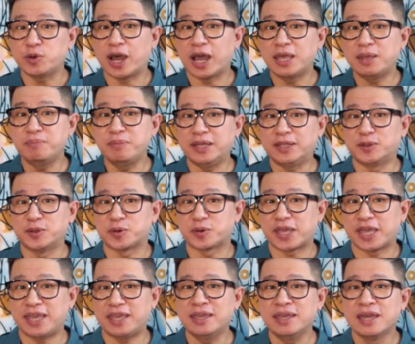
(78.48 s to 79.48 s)
ito hybrid,
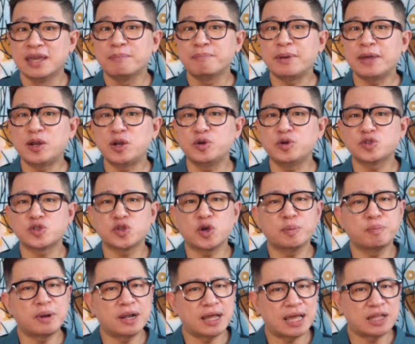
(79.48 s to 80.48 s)
okay? Pero
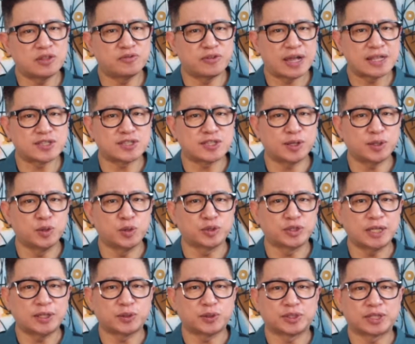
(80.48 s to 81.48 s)
sobrang advanced ang
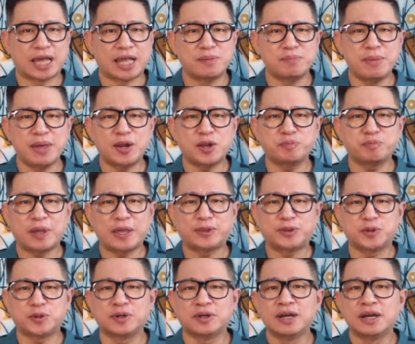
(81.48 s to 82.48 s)
look nito dahil meron pa
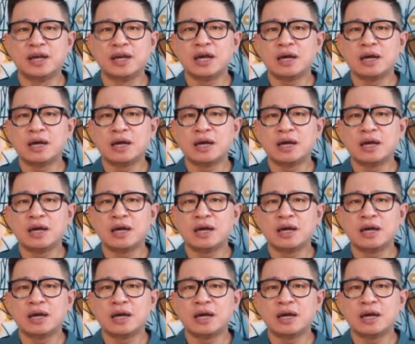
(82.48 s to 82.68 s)
itong